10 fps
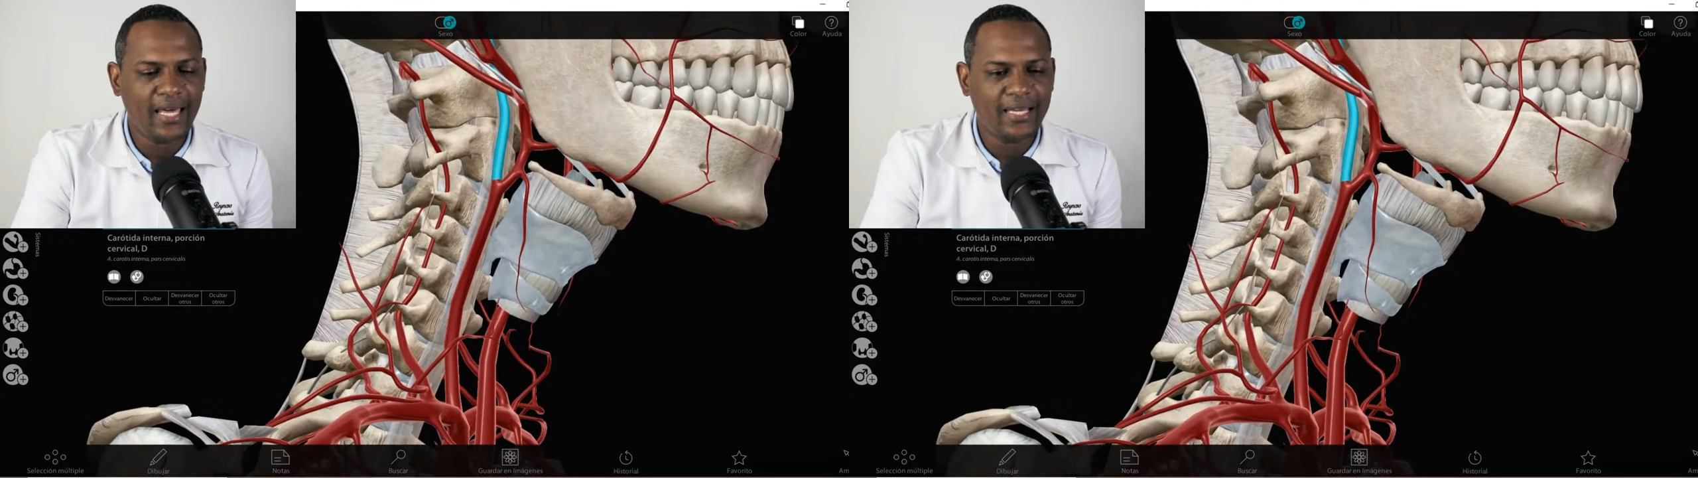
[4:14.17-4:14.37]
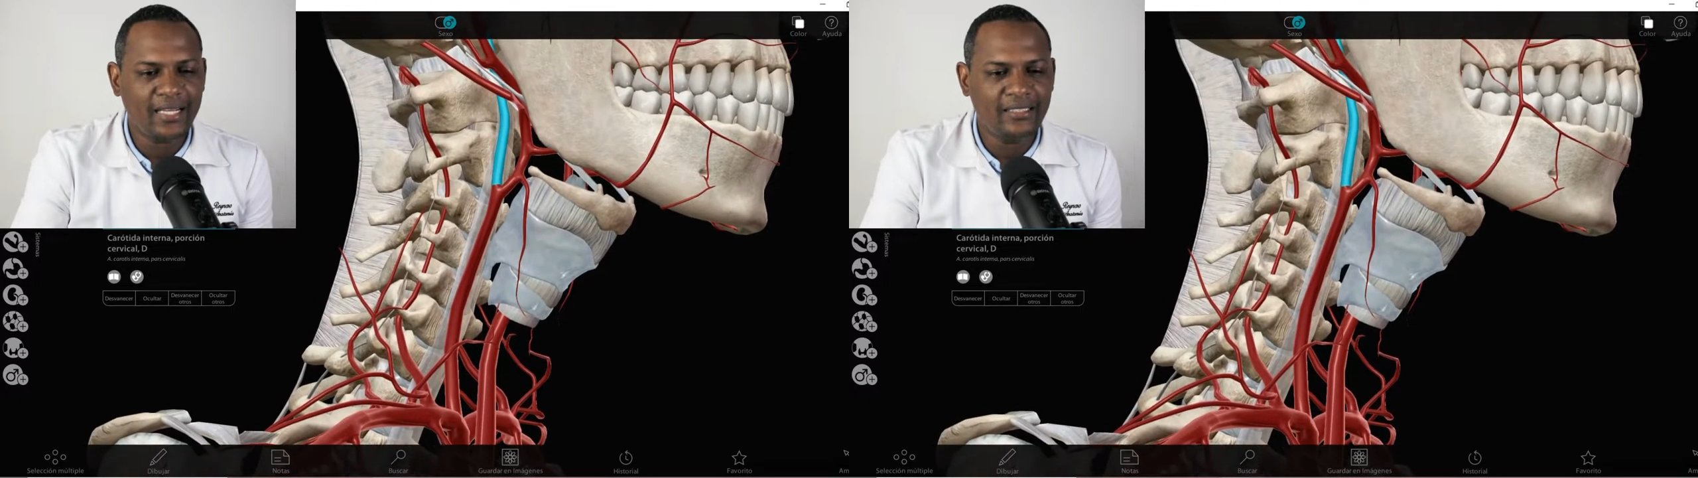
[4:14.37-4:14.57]

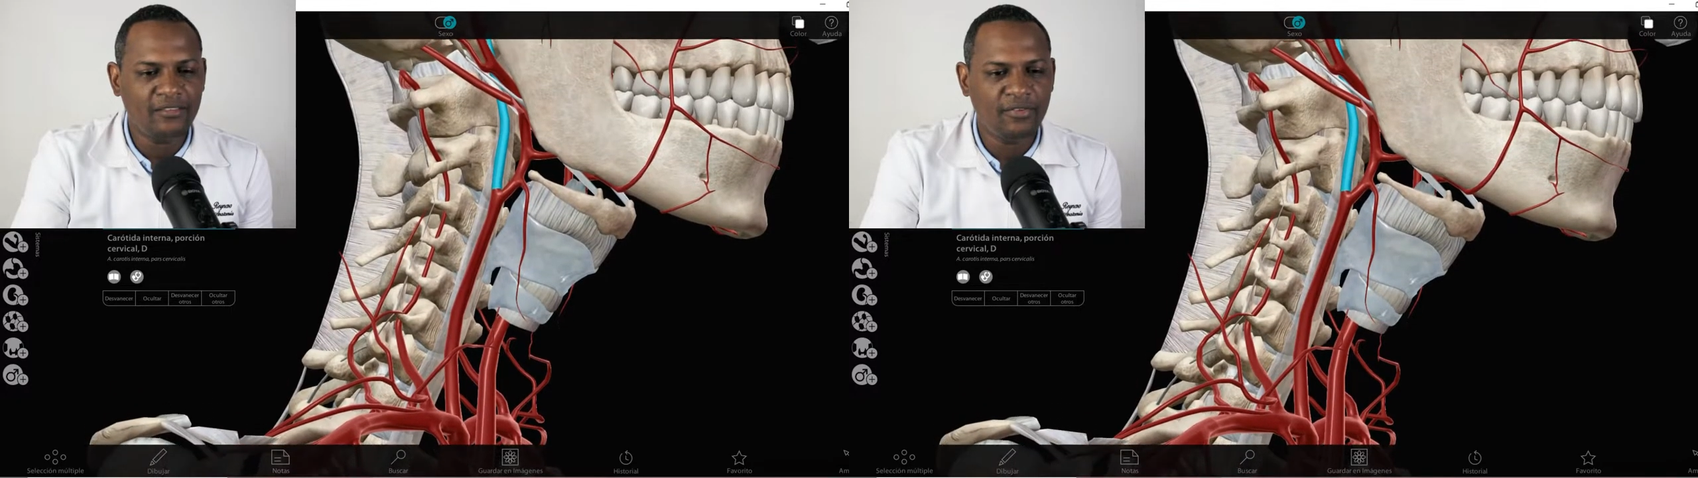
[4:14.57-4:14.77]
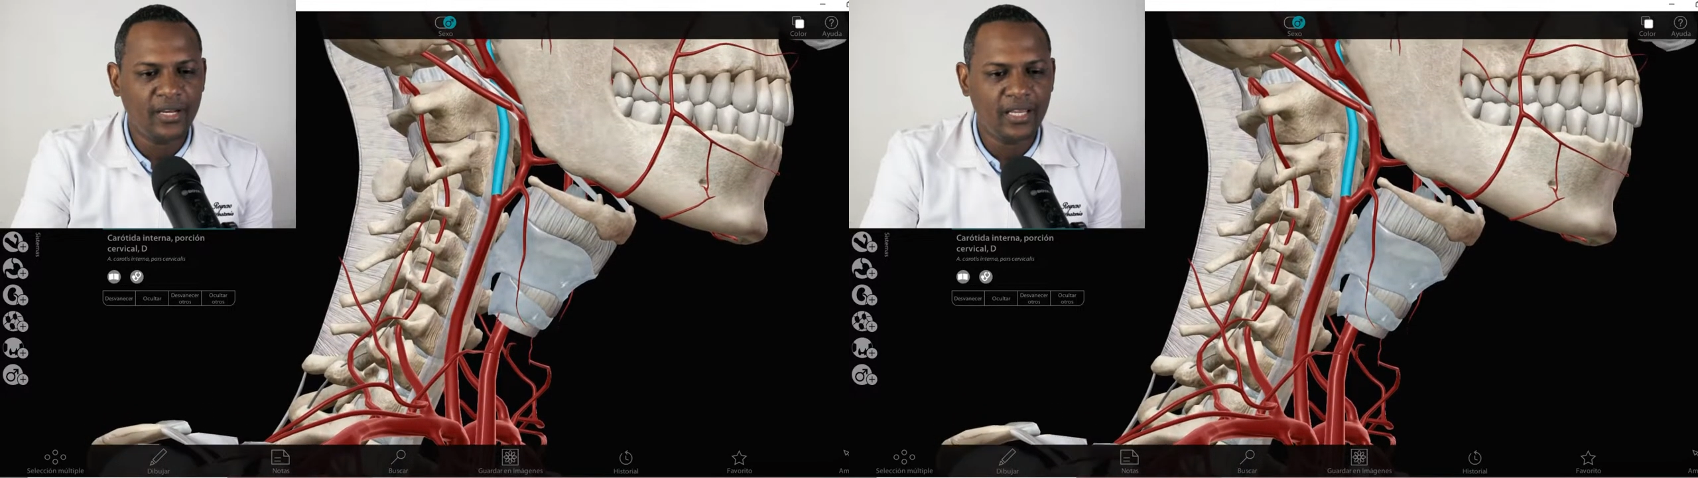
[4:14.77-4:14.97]
la gran
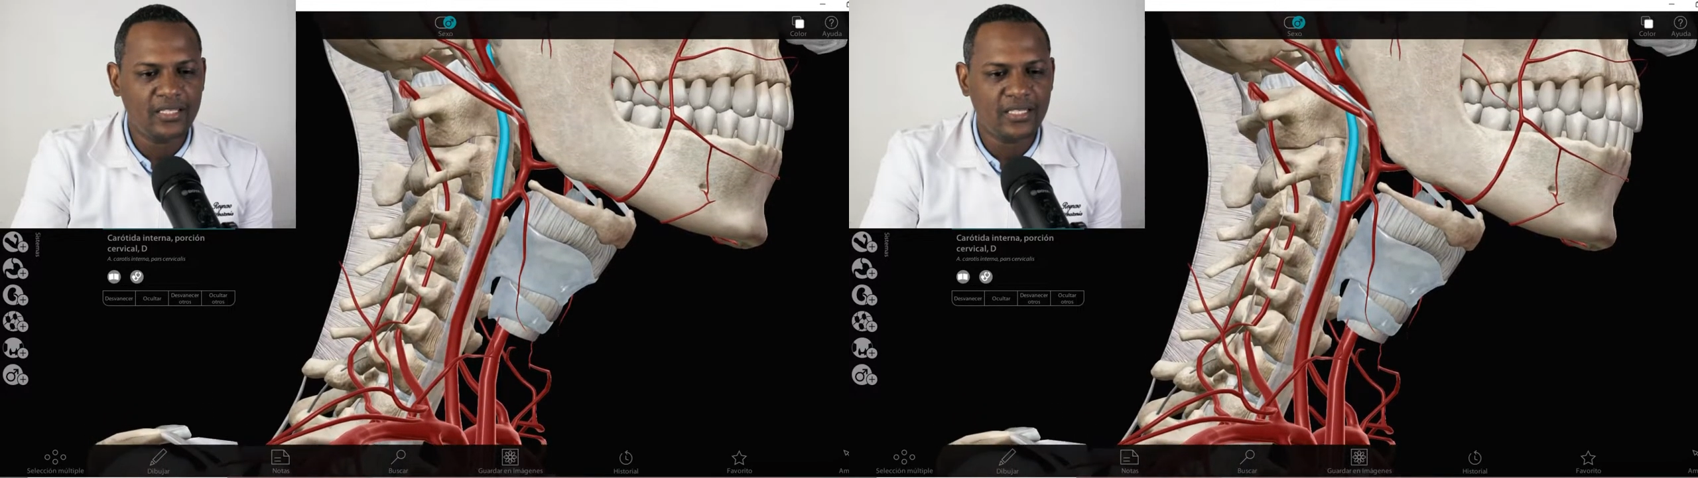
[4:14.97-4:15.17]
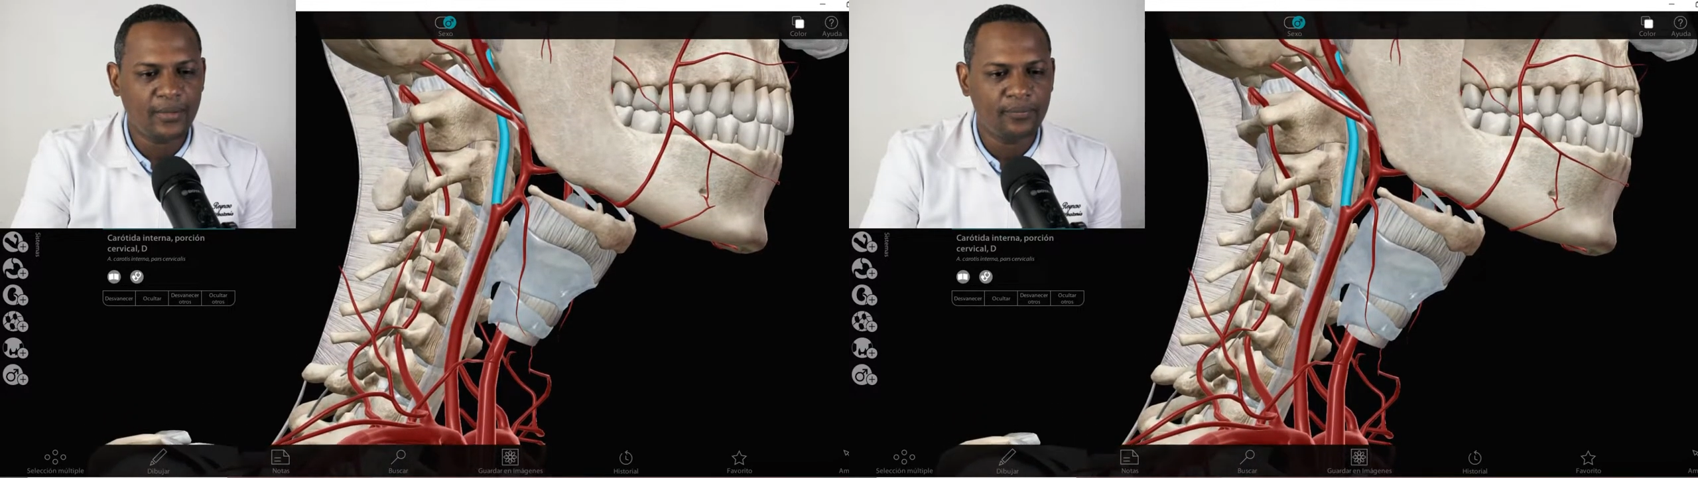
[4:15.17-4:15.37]

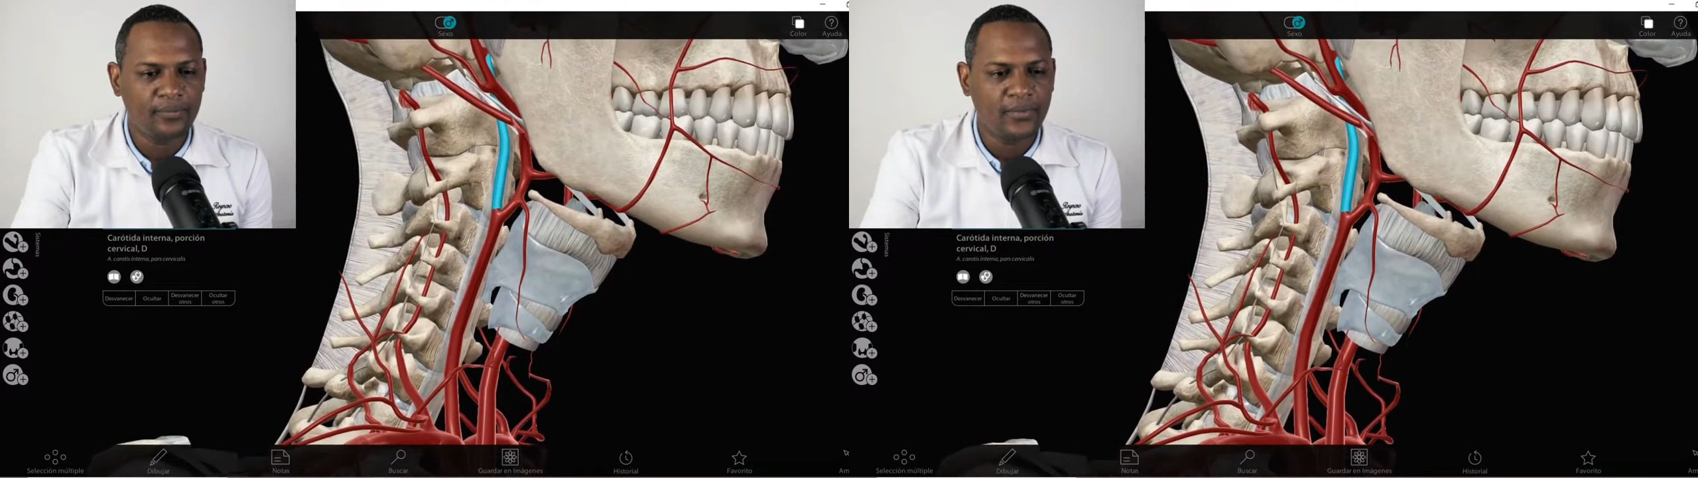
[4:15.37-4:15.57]
diferencia.